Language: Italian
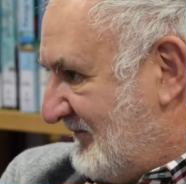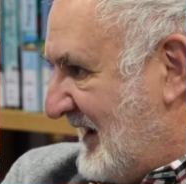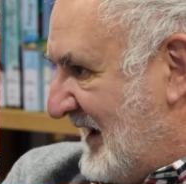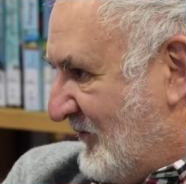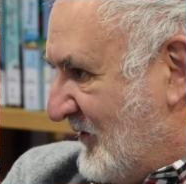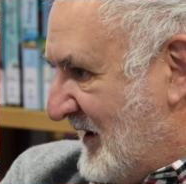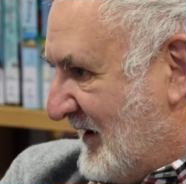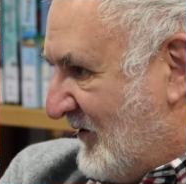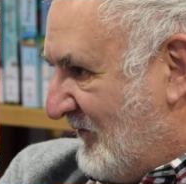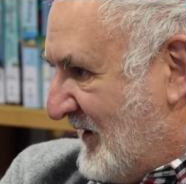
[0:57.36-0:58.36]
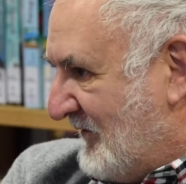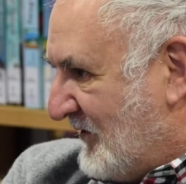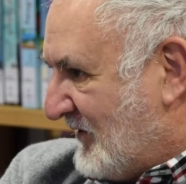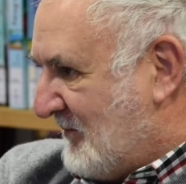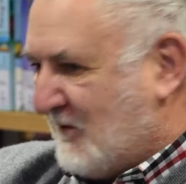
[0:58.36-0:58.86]
in cui
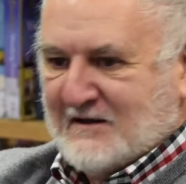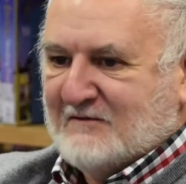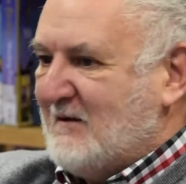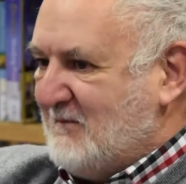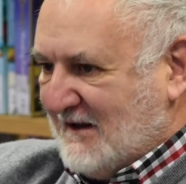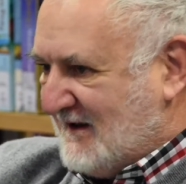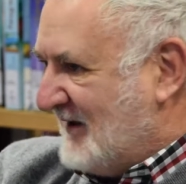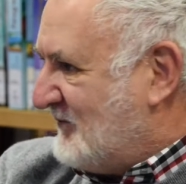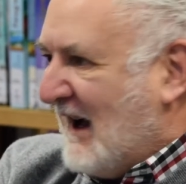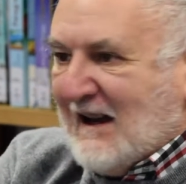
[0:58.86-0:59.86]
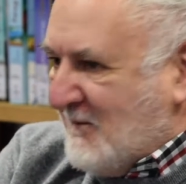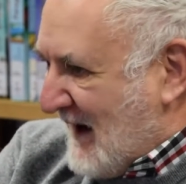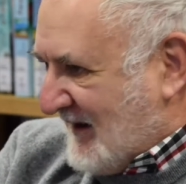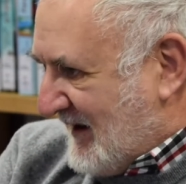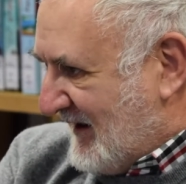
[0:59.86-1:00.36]
convivono, che può essere un ambiente naturale ma
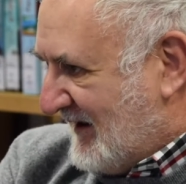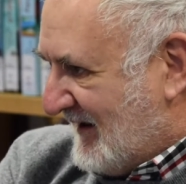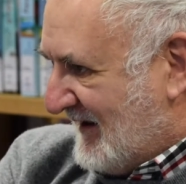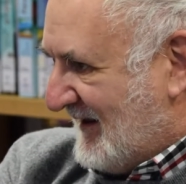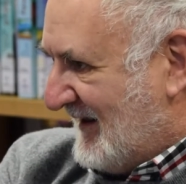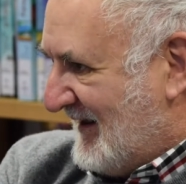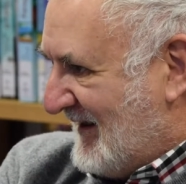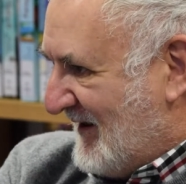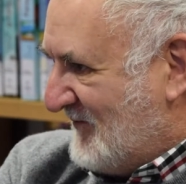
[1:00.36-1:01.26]
anche eh,